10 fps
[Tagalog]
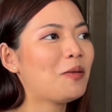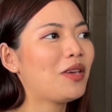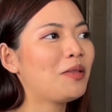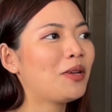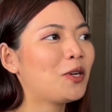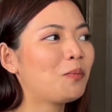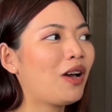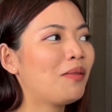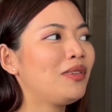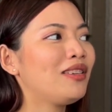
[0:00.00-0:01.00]
And meron
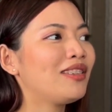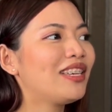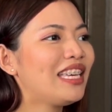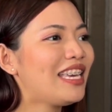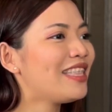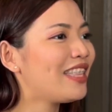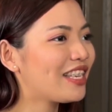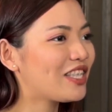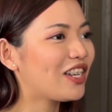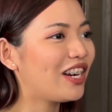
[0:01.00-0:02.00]
pa kaming
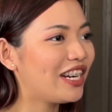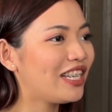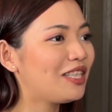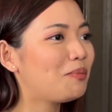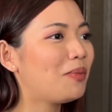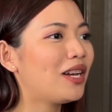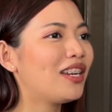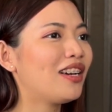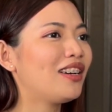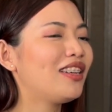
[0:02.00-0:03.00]
index card
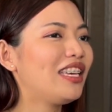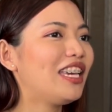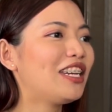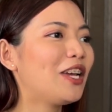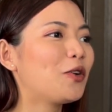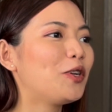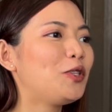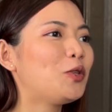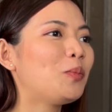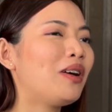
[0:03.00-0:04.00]
para i-record
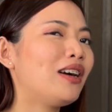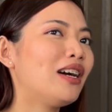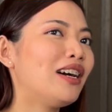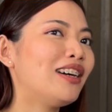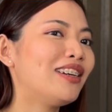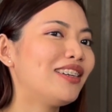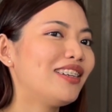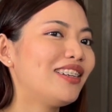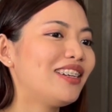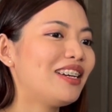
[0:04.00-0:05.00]
yung mga
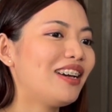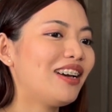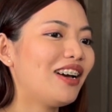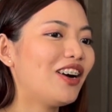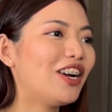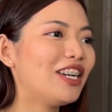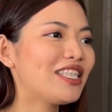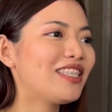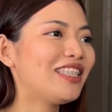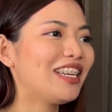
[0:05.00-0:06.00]
hours
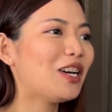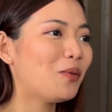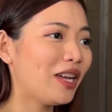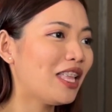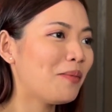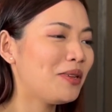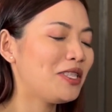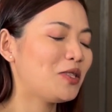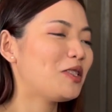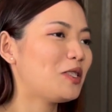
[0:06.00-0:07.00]
na nagawa namin
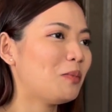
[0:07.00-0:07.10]
dito sa